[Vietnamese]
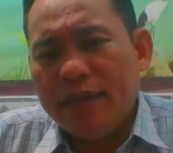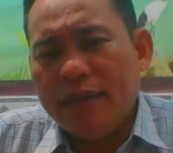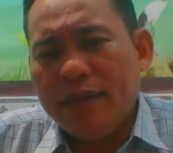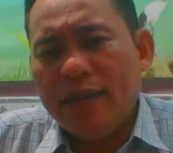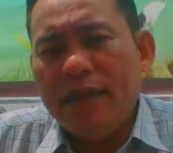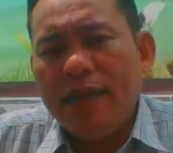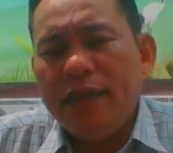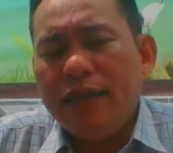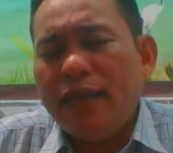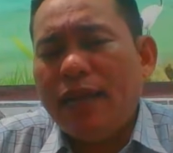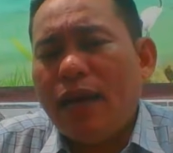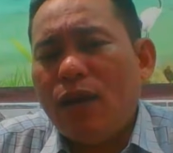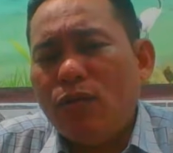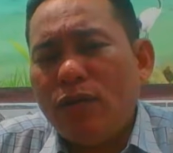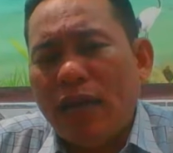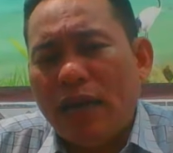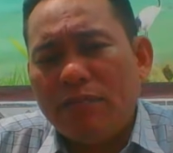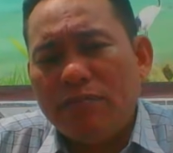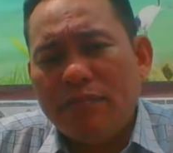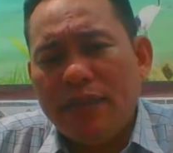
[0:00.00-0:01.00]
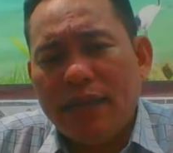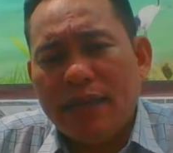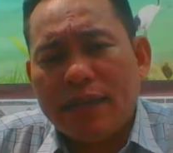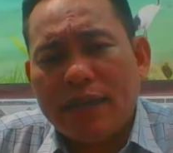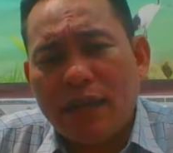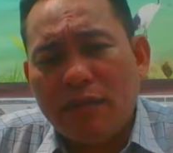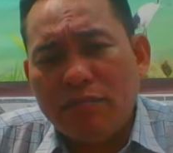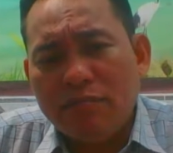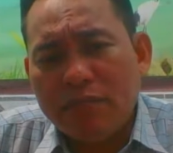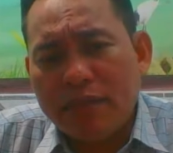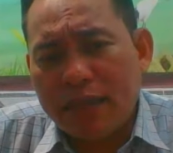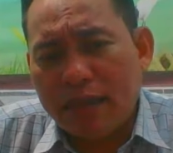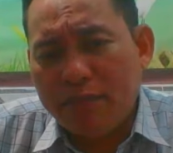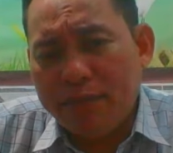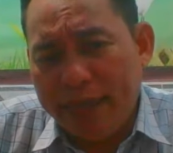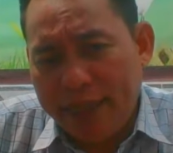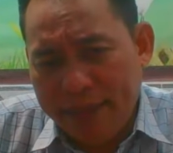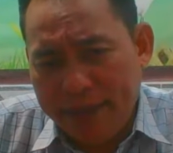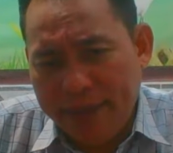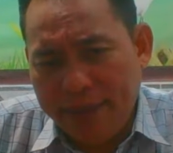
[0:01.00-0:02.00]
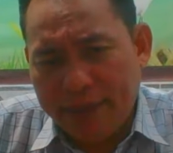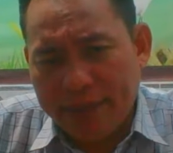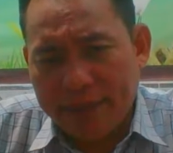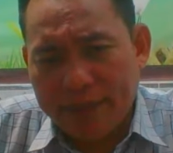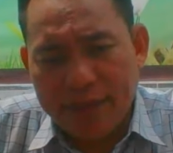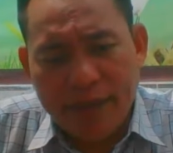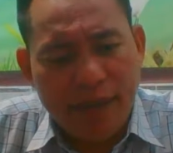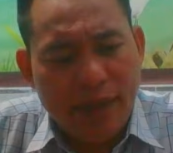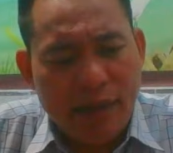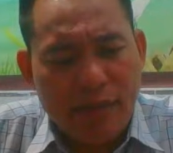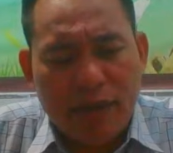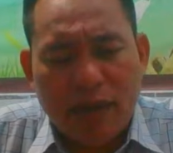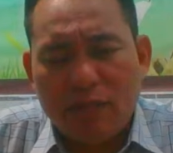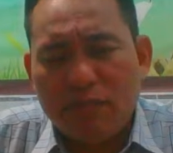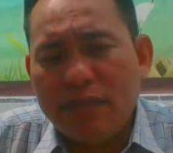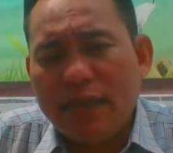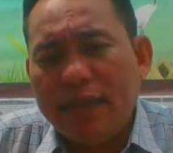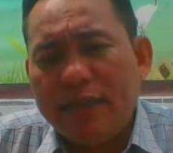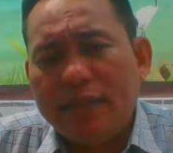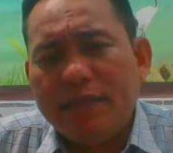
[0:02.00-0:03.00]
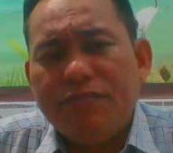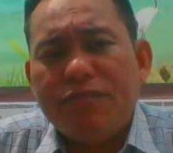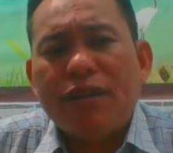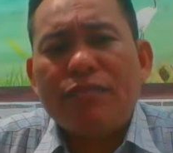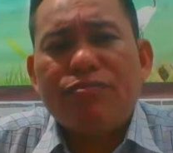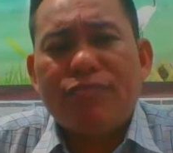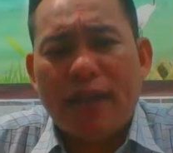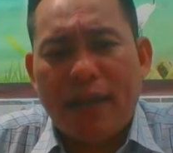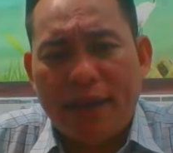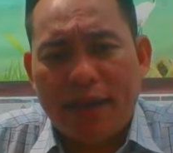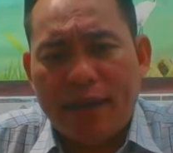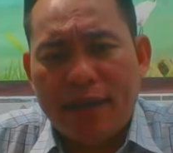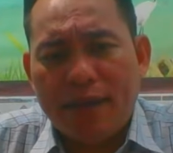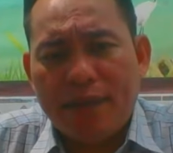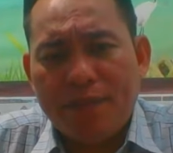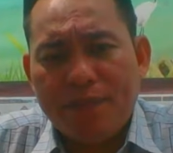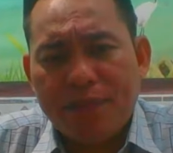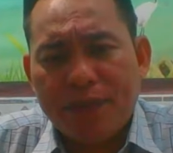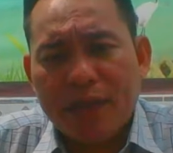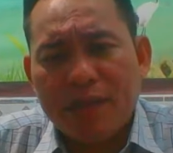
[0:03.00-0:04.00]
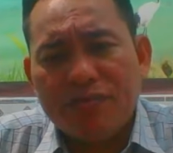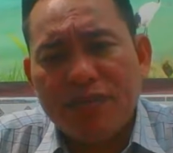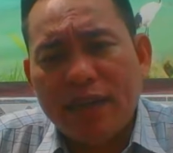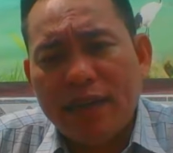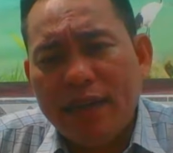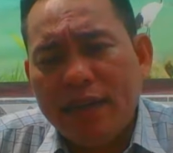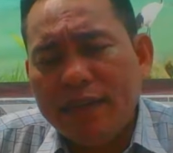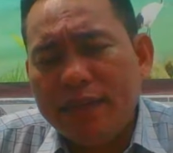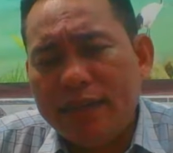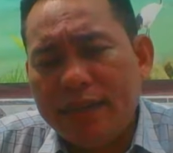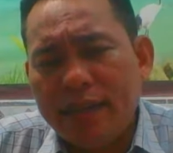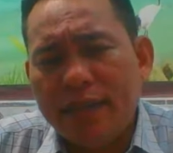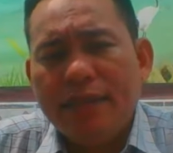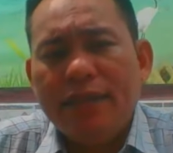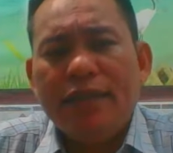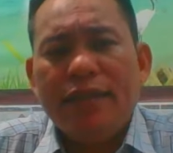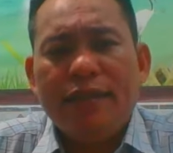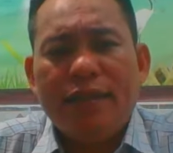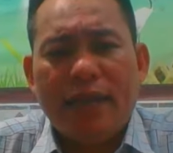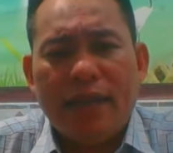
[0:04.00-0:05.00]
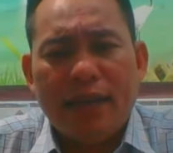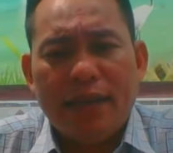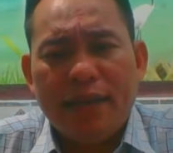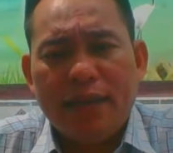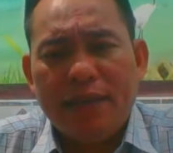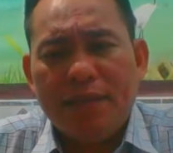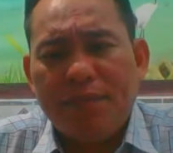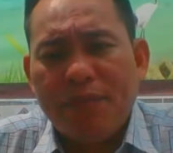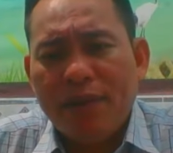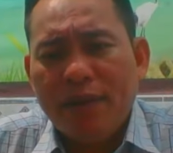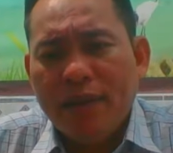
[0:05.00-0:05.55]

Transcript: đi lao động là không không ưng đi lao động là nó vất vả phải lên sinh như vậy